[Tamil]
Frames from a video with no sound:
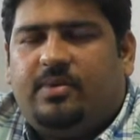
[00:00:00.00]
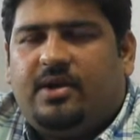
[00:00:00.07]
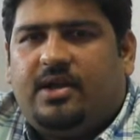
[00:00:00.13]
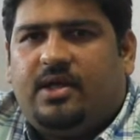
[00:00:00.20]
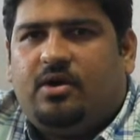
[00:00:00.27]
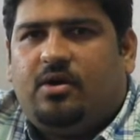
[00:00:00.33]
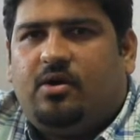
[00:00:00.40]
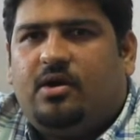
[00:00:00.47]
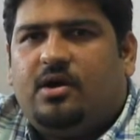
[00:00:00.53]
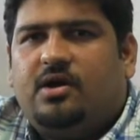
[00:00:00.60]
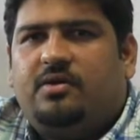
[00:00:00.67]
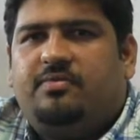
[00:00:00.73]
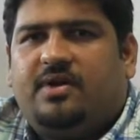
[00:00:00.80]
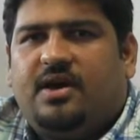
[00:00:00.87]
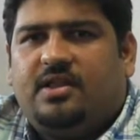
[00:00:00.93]
பண்ணி அவங்க
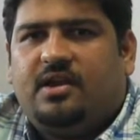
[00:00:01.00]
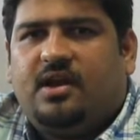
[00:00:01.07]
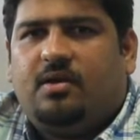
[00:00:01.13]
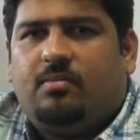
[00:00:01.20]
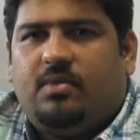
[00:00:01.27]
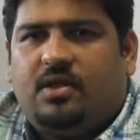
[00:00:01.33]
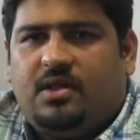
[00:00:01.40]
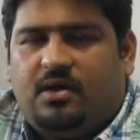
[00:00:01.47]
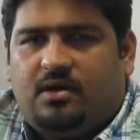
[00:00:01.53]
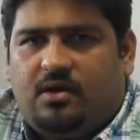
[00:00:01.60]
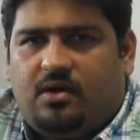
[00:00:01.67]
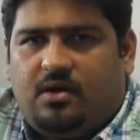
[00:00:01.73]
ஃபாதர் அண்ட் மதர்